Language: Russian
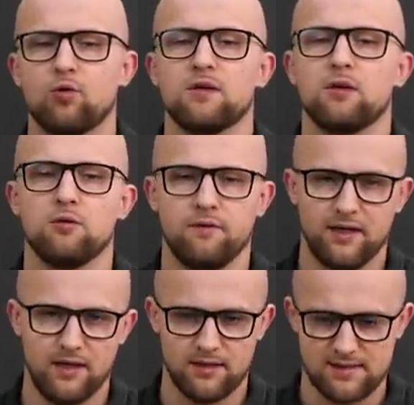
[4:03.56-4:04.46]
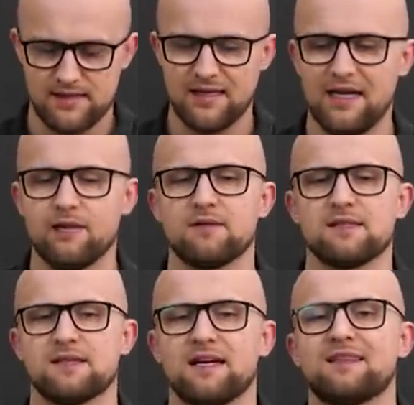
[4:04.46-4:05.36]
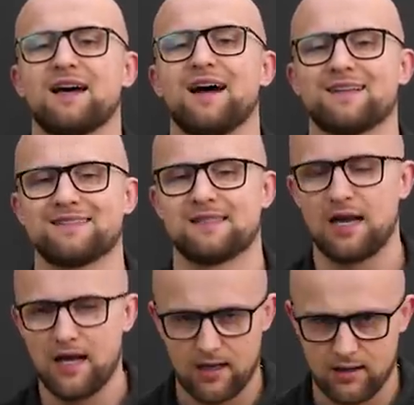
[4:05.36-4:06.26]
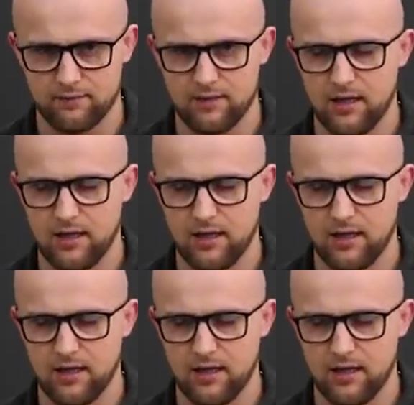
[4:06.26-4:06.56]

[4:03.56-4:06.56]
от неуверенности, ревность это от страхов,